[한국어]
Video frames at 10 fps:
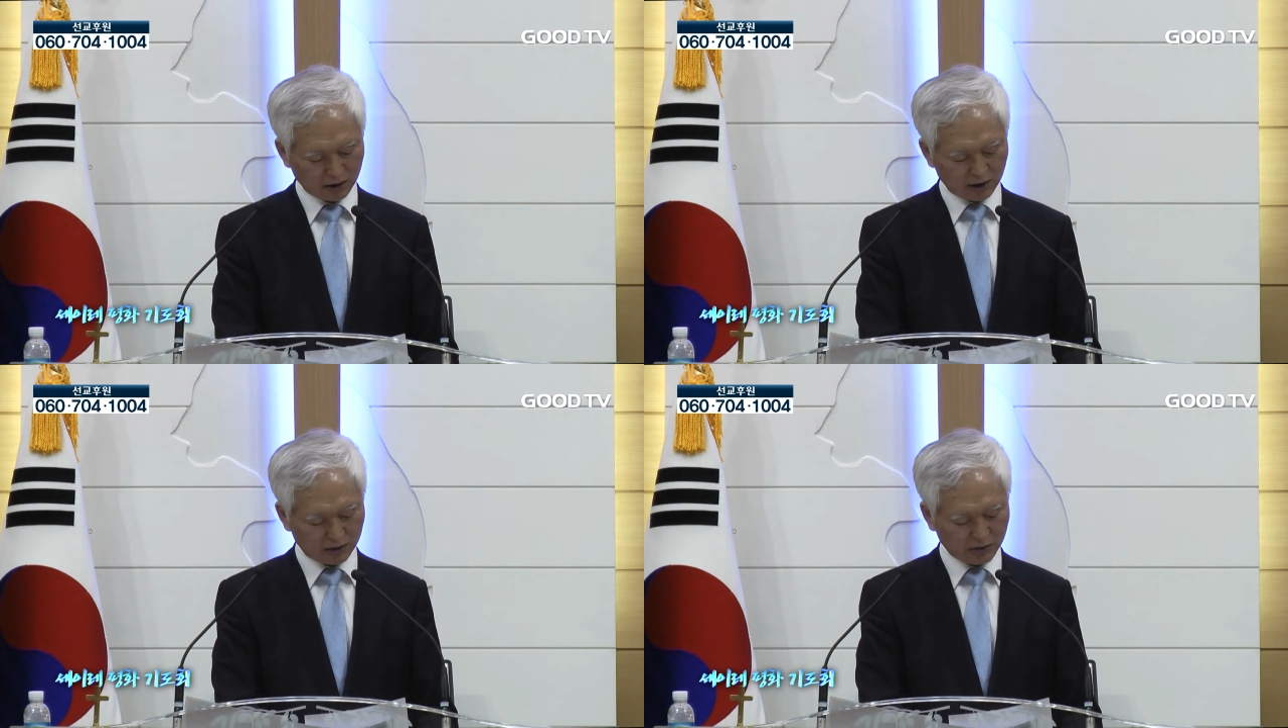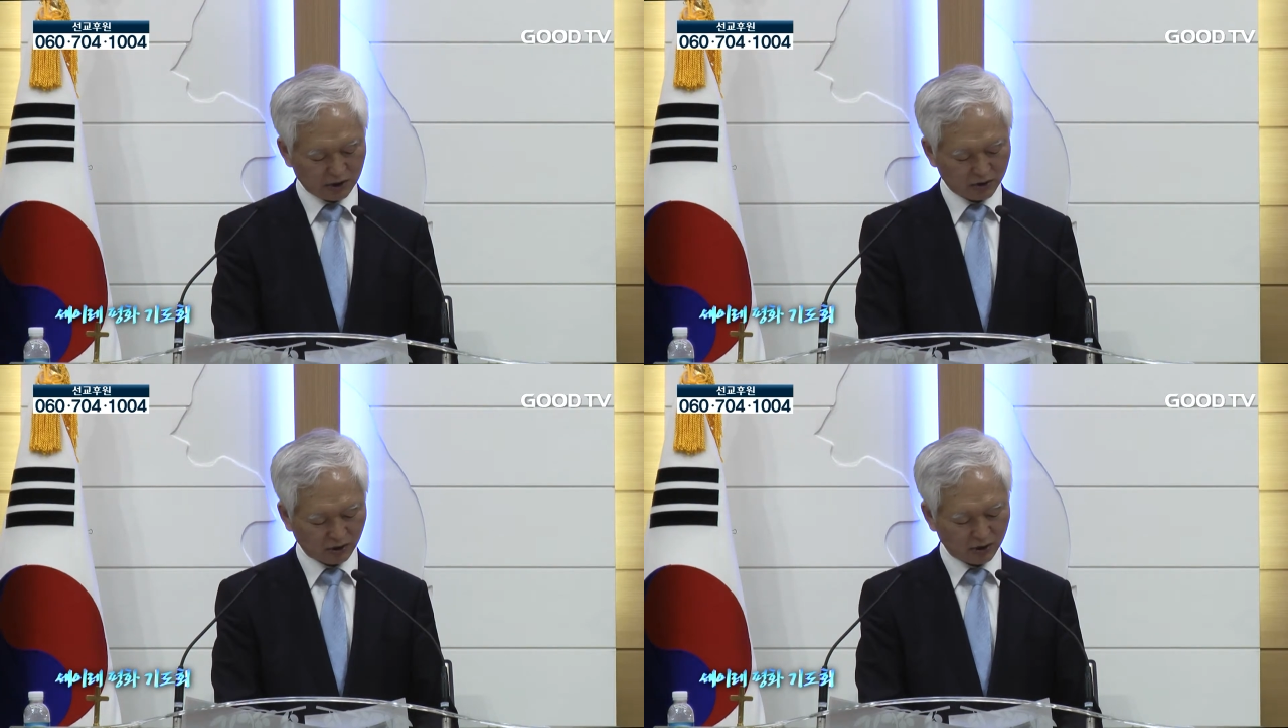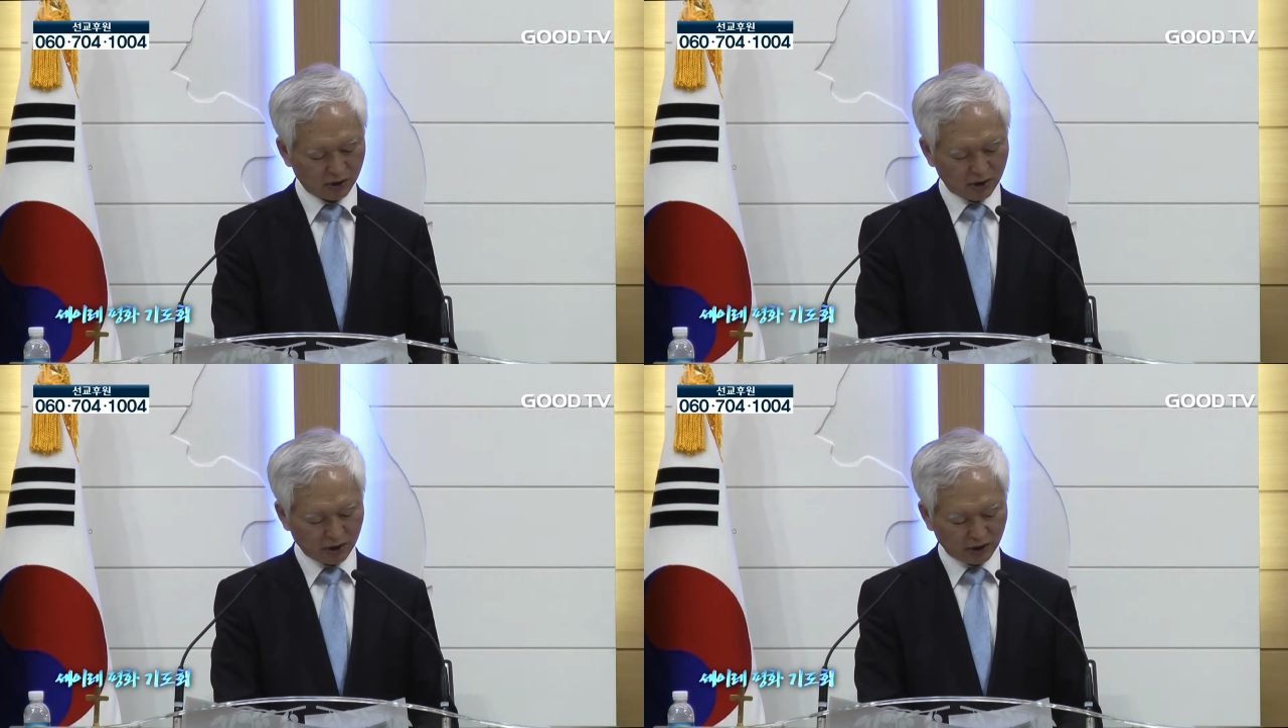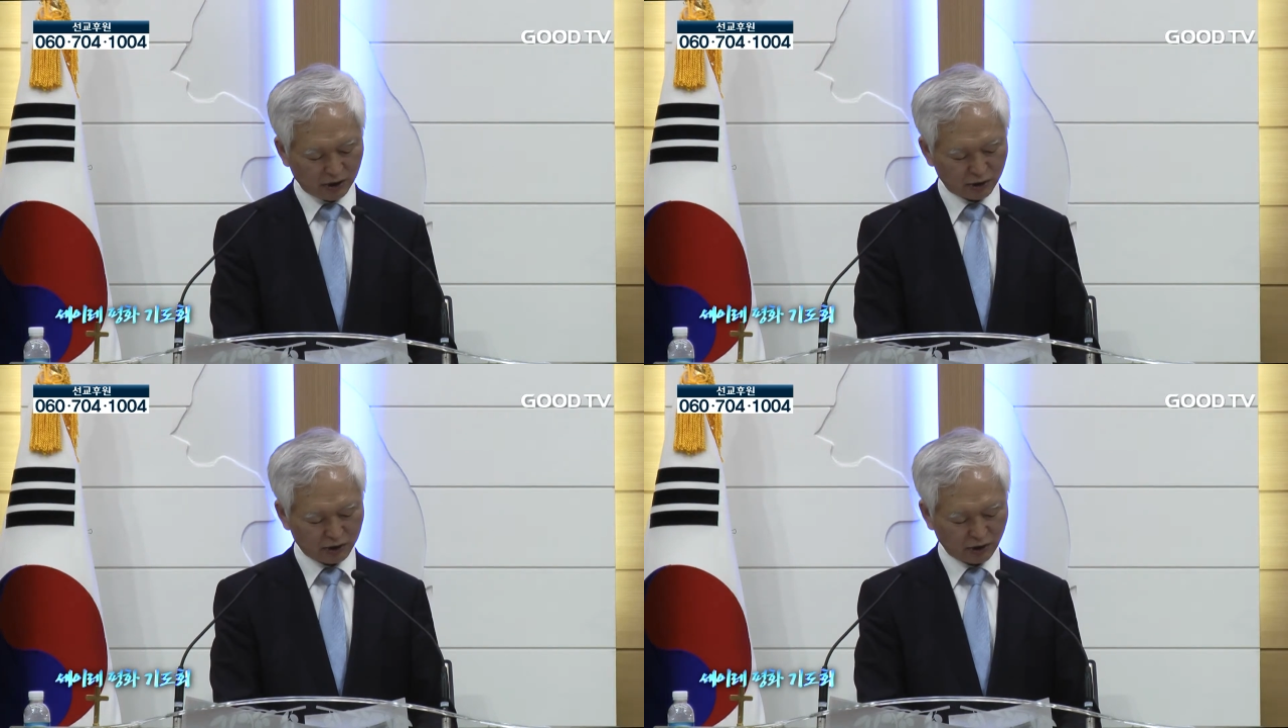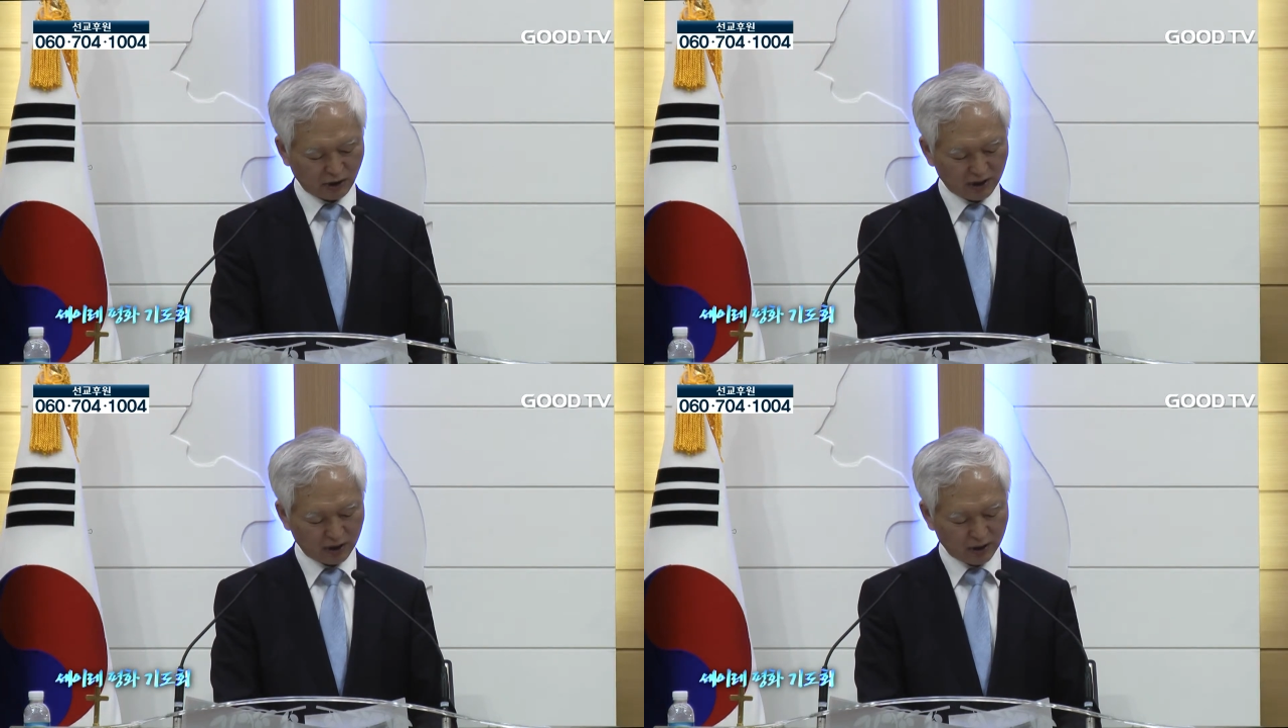27절
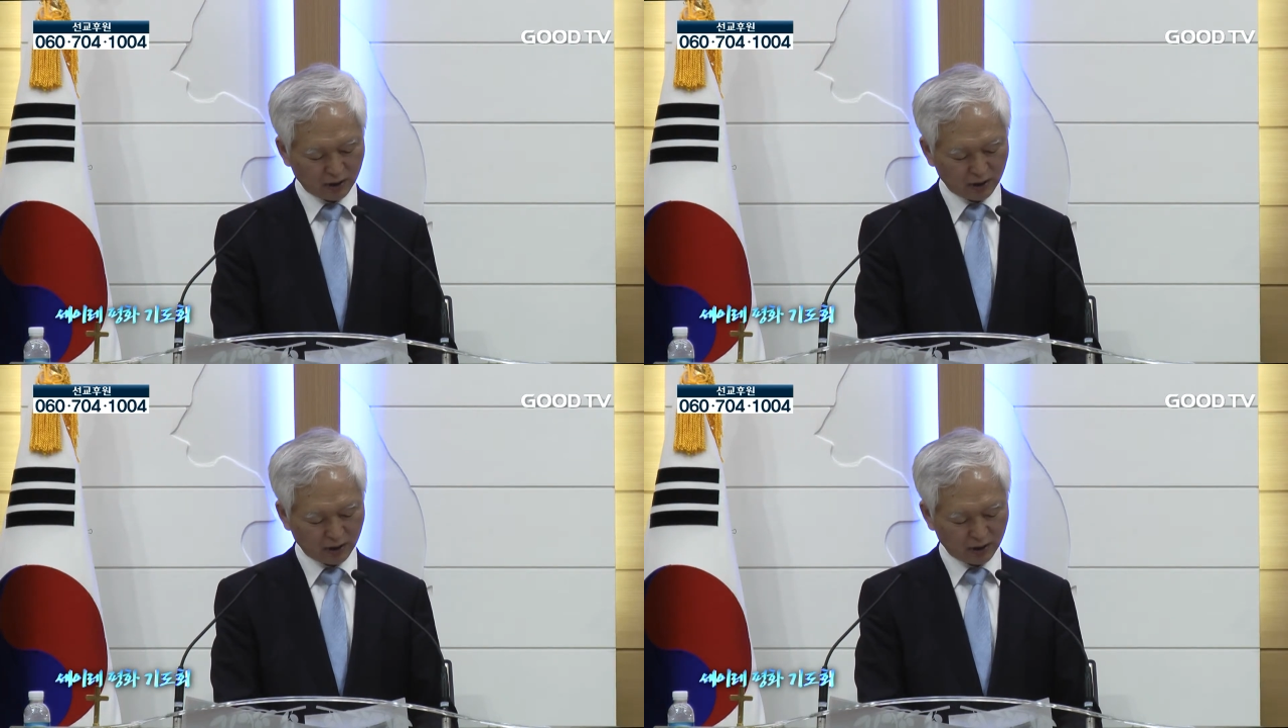이르시되